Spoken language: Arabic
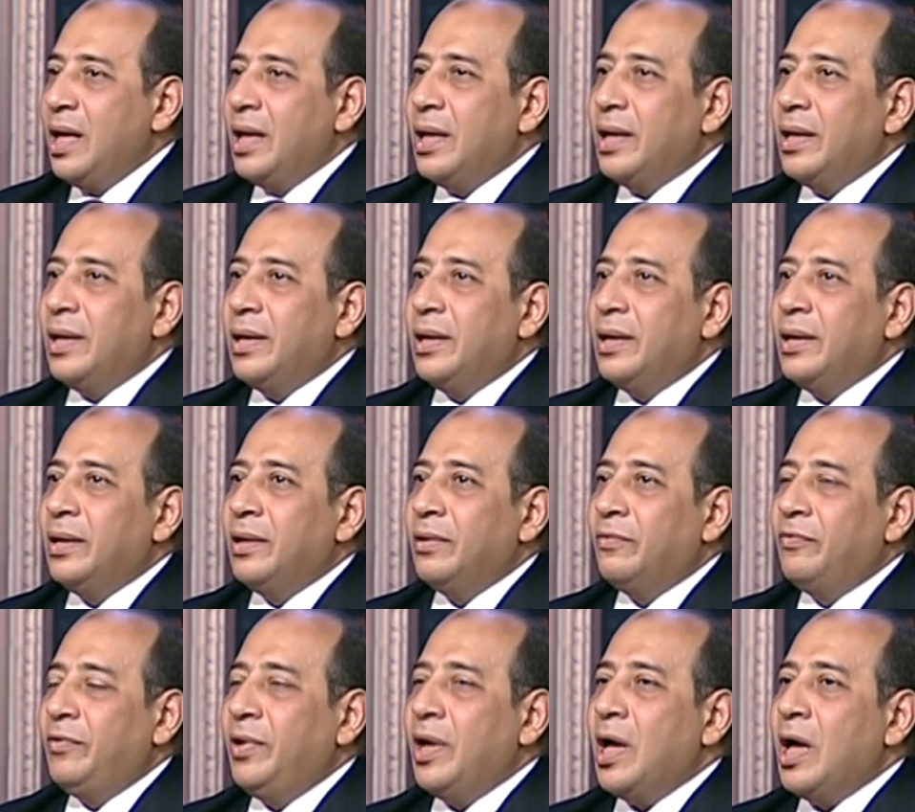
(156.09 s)
آه،
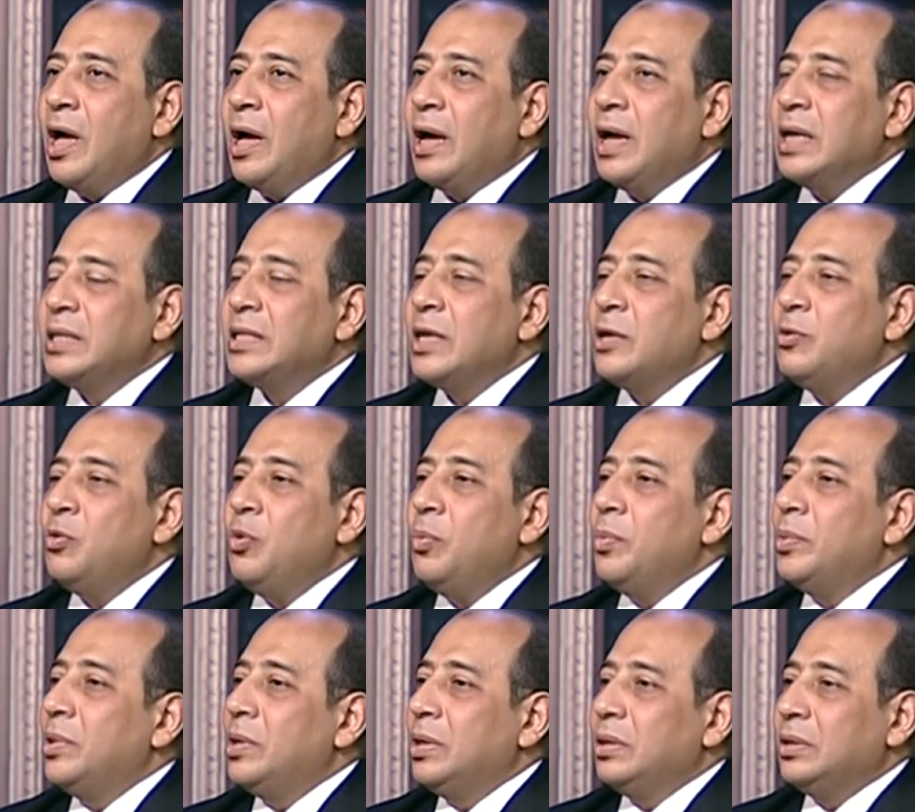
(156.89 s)
فيها كذا نوع
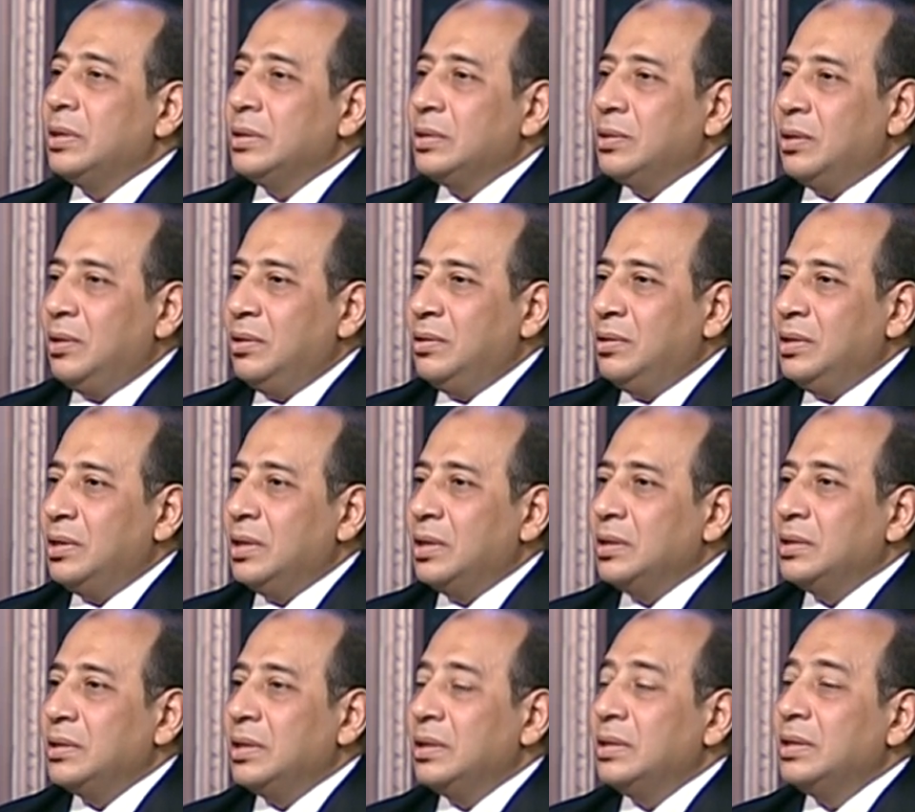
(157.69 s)
من الاقتصاد
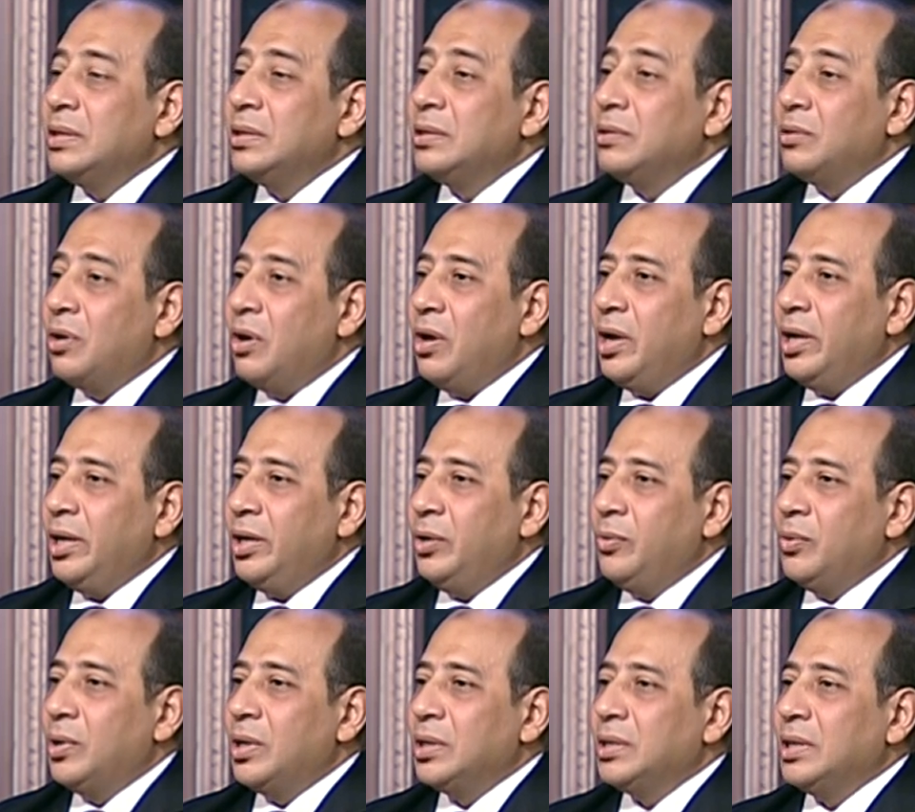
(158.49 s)
الاقتصاد
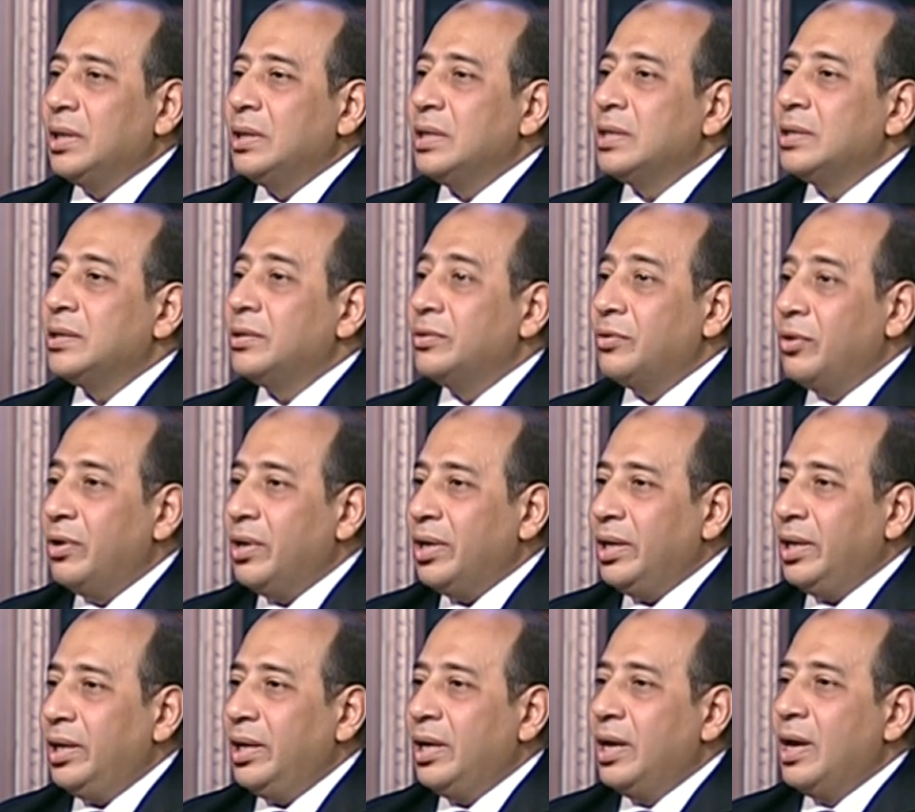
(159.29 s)
الزراعي والاقتصاد
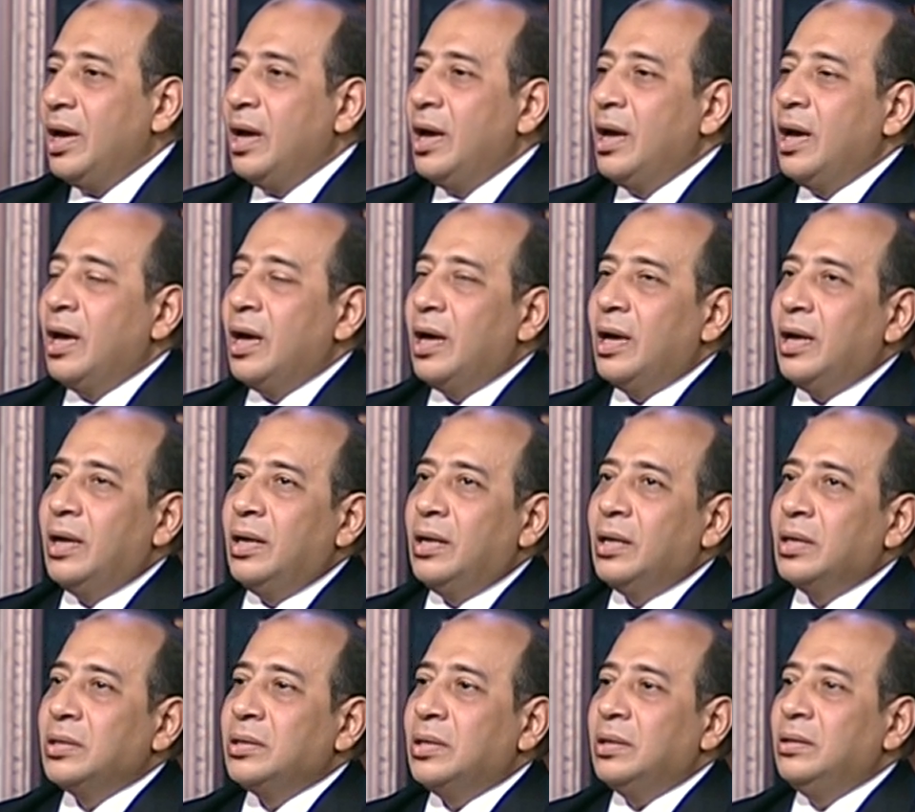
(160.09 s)
الصناعي آه،
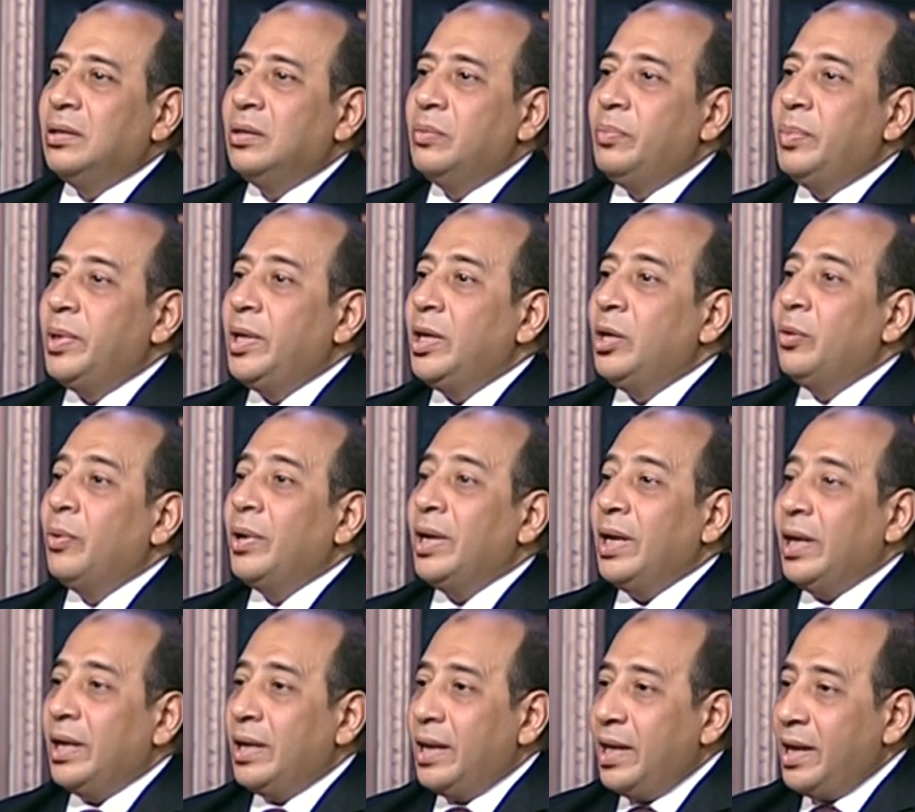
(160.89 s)
الاقتصاد البيئي
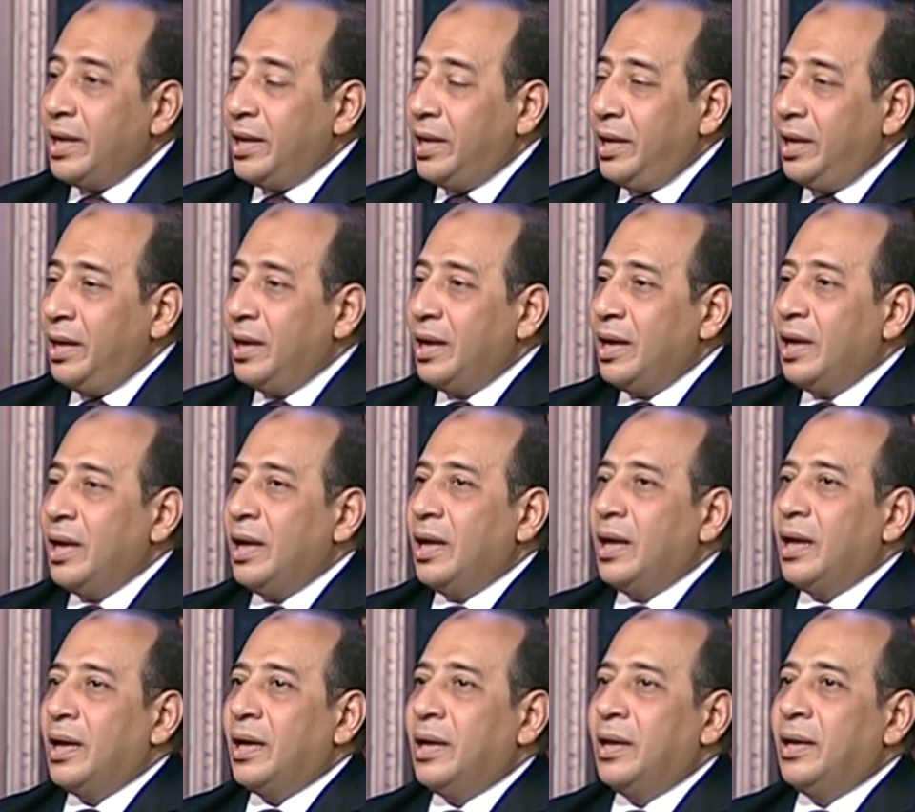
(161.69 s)
والعلاجي
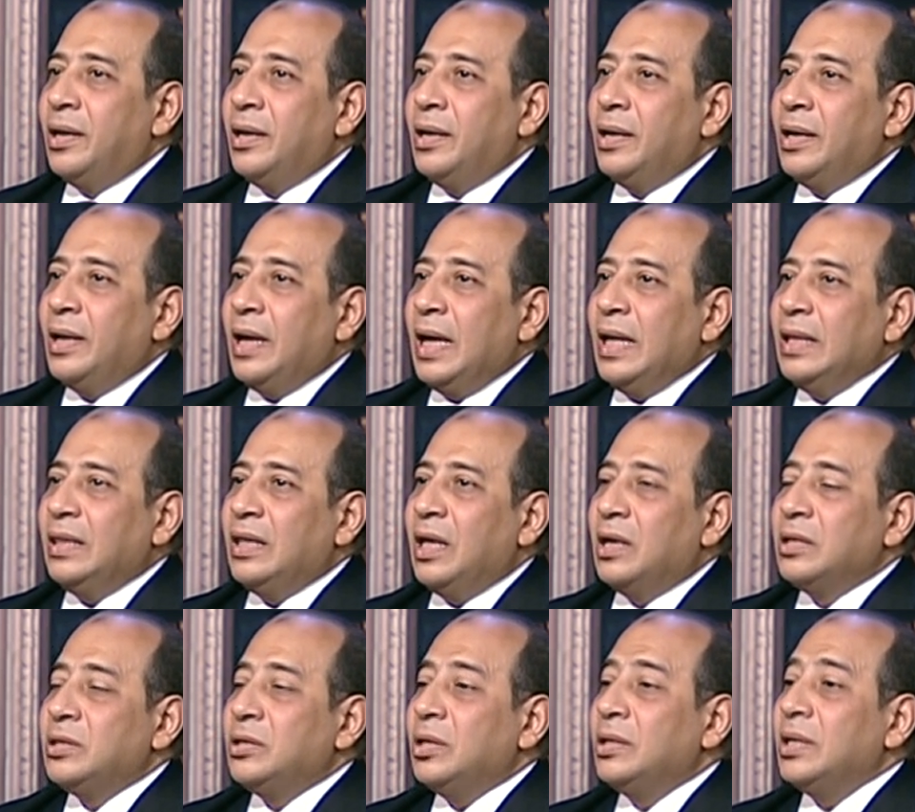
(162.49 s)
آه، حتى
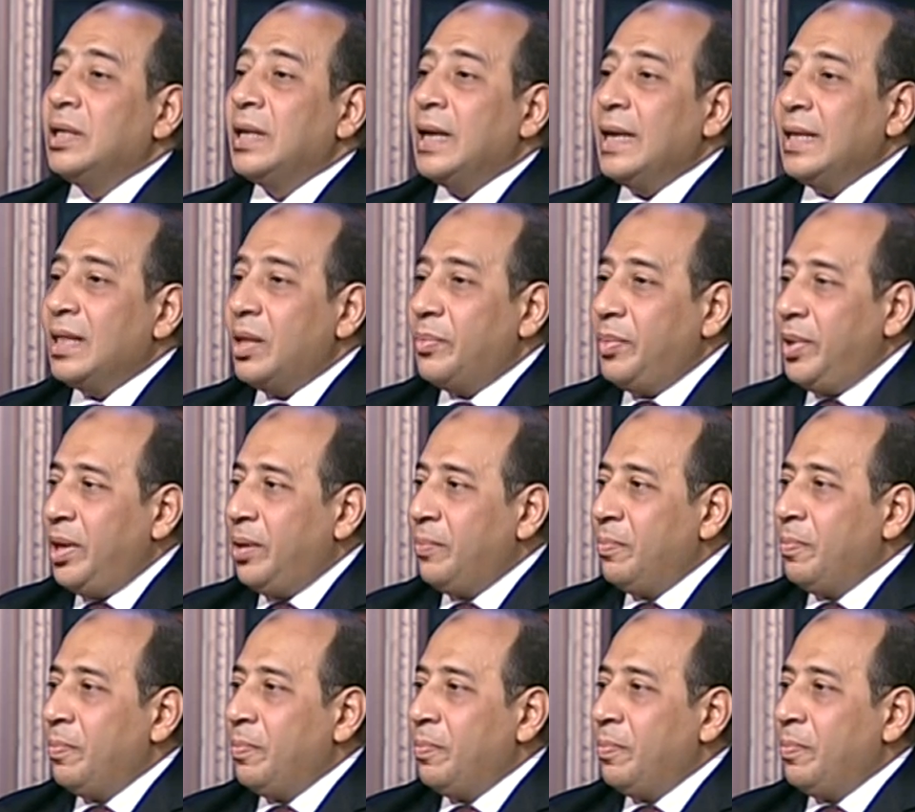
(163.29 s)
الاقتصاد الخدمي